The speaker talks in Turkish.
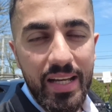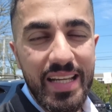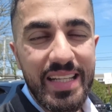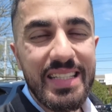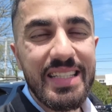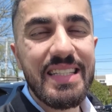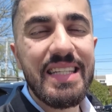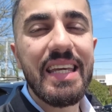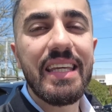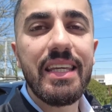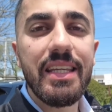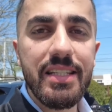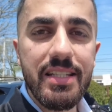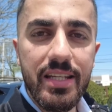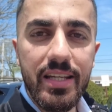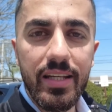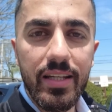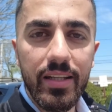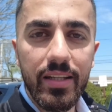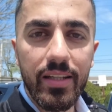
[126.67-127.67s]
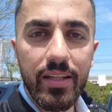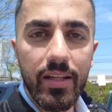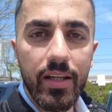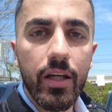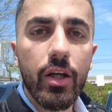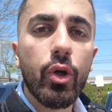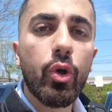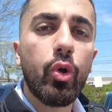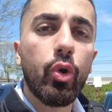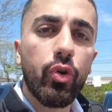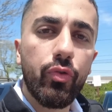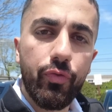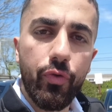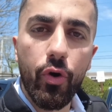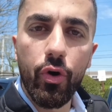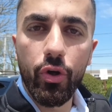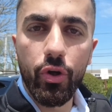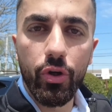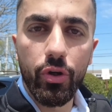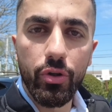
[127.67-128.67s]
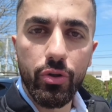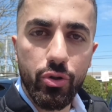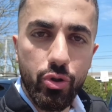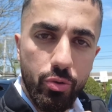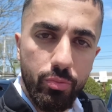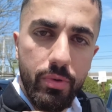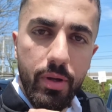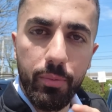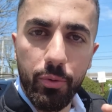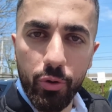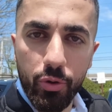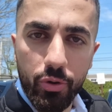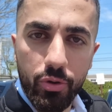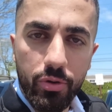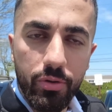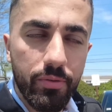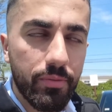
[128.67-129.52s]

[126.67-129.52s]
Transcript: Sekizi good for you cümle budur.